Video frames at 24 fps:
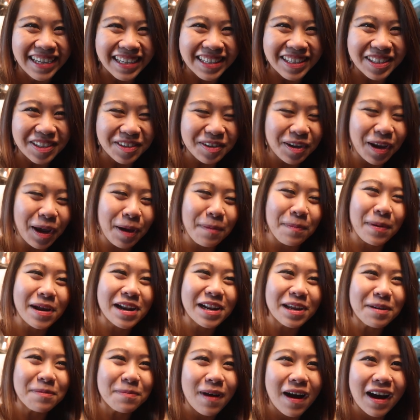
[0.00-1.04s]
gitu kayak
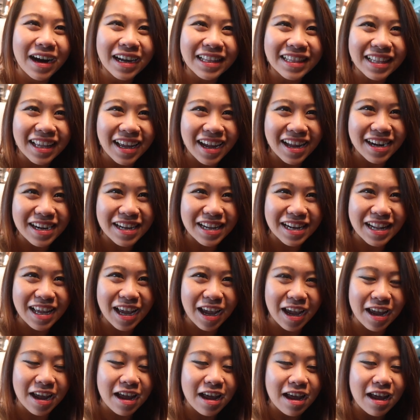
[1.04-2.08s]
panik banget kan jadi
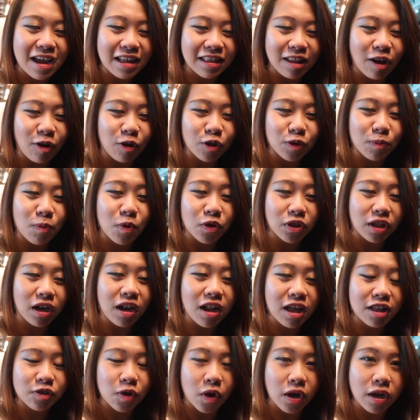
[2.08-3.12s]
kayak takut mau
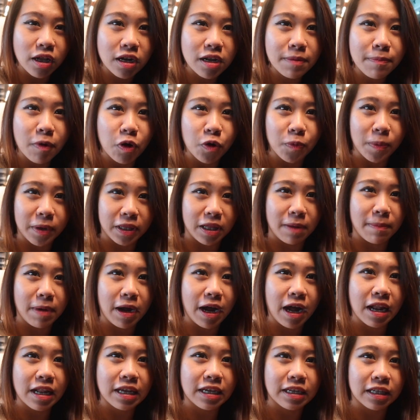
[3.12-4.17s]
telat soalnya ini baru pertama
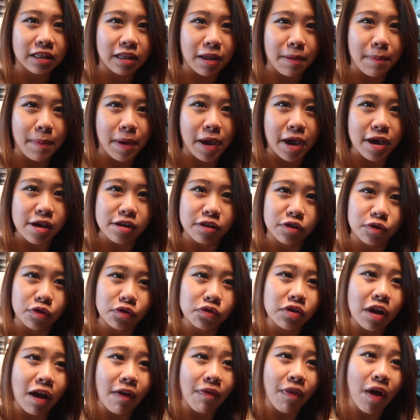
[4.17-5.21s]
kali ke TBS
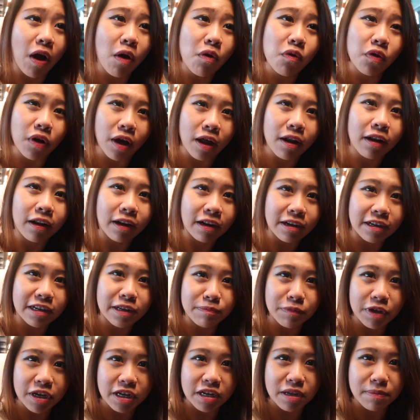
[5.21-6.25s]
terus nggak tahu kan
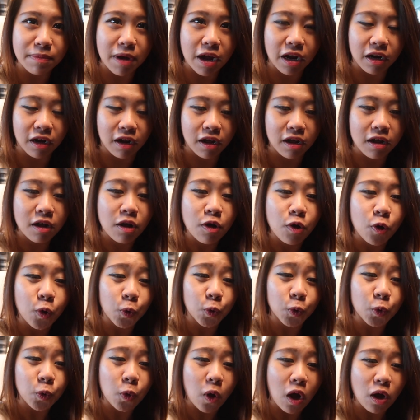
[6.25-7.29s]
readingnya di mana
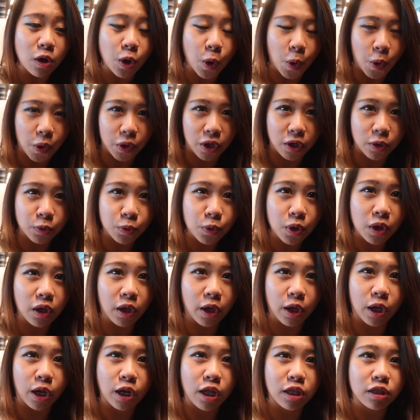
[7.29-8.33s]
untung ada orang tuh yang
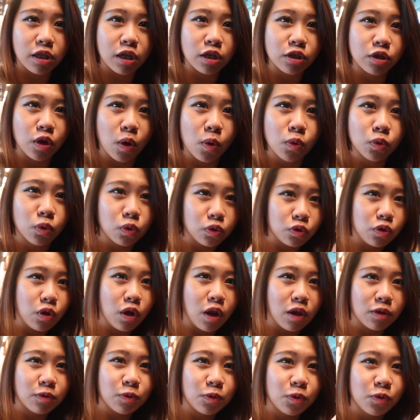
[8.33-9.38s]
kayak lihat dari jauh terus dia
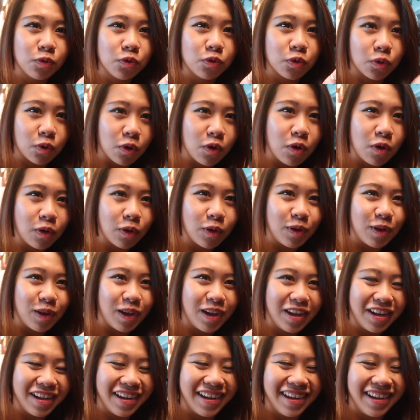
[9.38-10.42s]
langsung
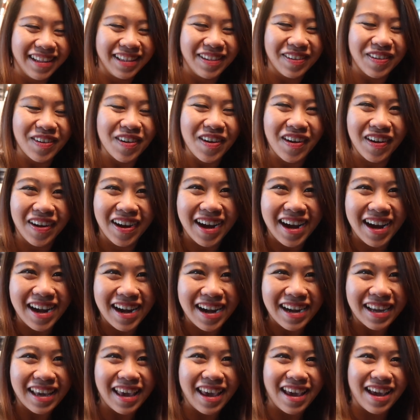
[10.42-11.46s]
nunjuk gitu
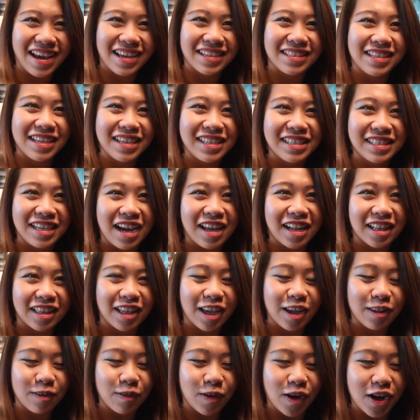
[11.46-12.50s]
kayak ngasih isyarat
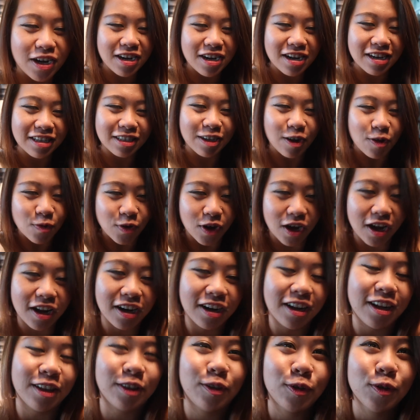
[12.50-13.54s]
gitu dari jauh kan
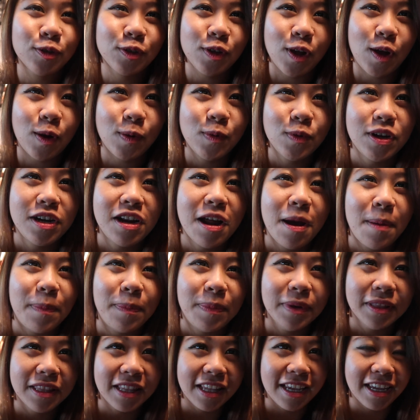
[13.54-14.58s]
terus aku udah
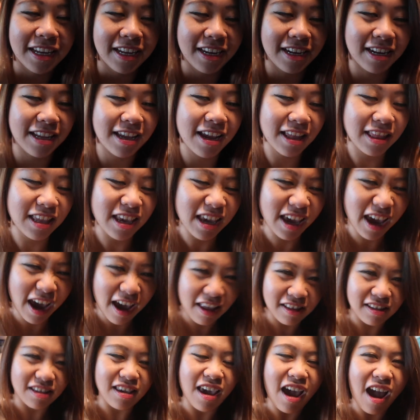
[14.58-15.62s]
dapet ini dia
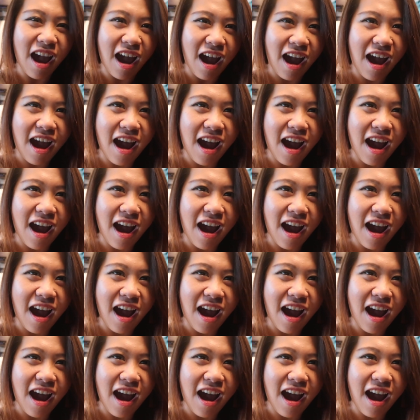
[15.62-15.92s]
tiketnya